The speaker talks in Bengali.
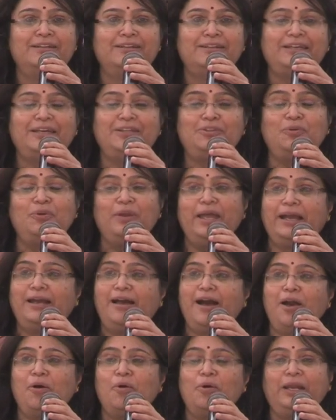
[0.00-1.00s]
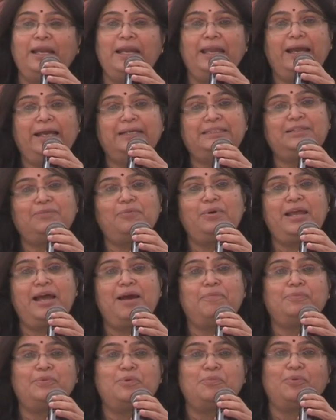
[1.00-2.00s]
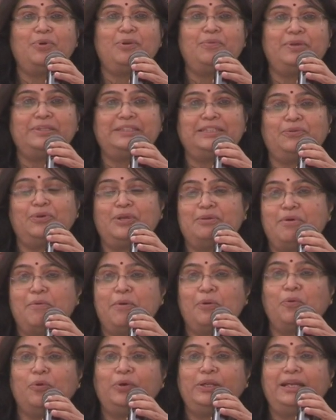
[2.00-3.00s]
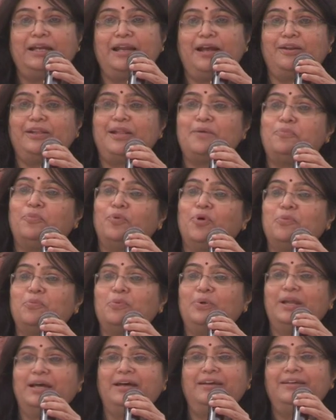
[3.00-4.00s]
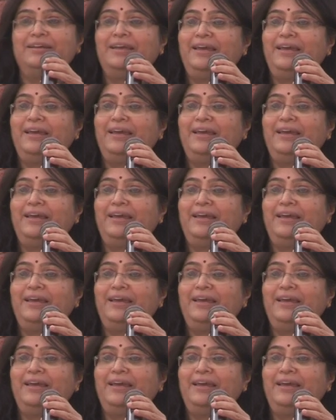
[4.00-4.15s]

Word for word: হ্যাঁ, কিন্তু লেখা কঠিন লেগেছে বলে আপনি বলবেন যে ওরে বাবা কঠিন লেখা পড়বো না